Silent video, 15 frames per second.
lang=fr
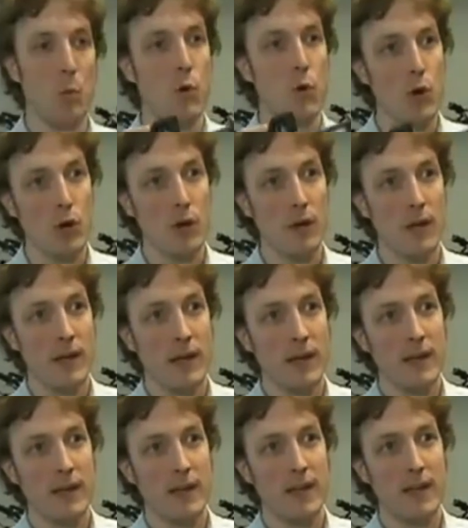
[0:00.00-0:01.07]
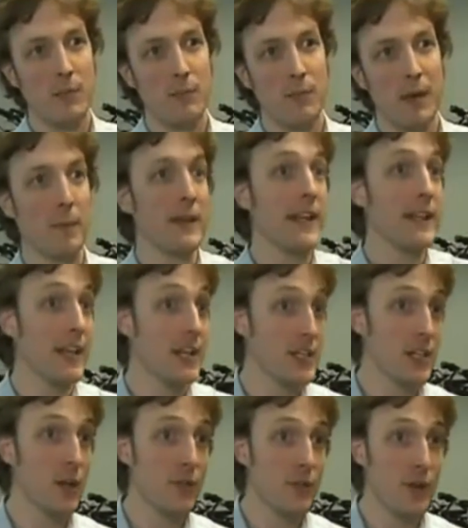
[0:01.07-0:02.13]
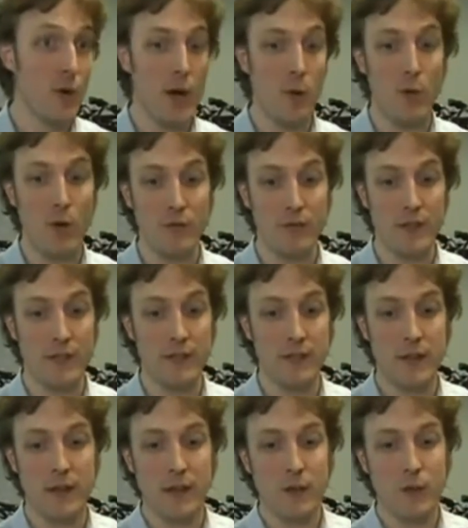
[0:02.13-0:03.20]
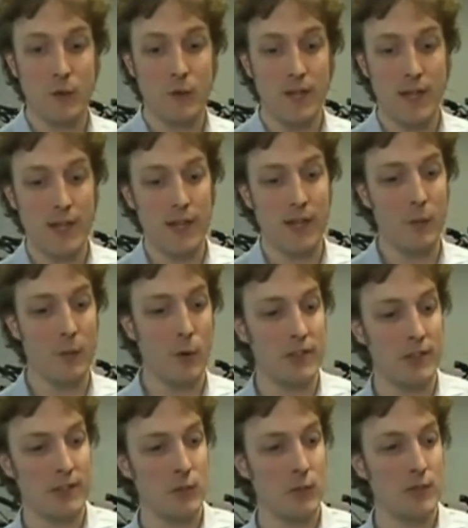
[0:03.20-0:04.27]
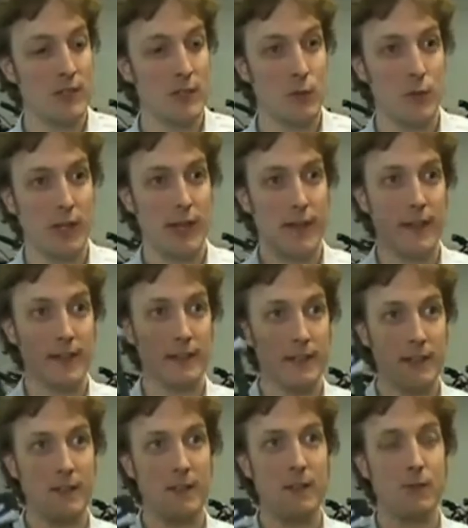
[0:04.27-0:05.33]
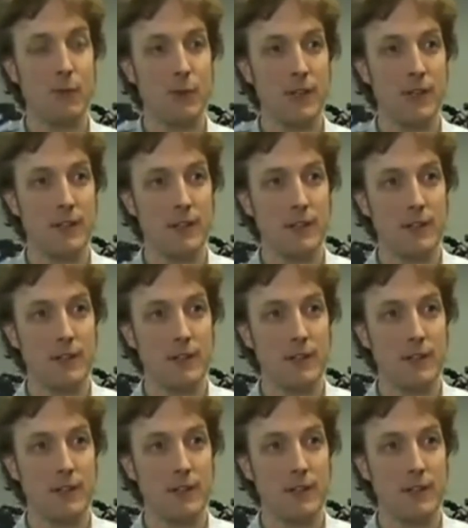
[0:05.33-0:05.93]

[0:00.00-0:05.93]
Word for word: boucle et qui permet d'attacher le vélo à un point fixe. Donc très clairement, ce sont ces deux cadenas-ci qu'il faut utiliser.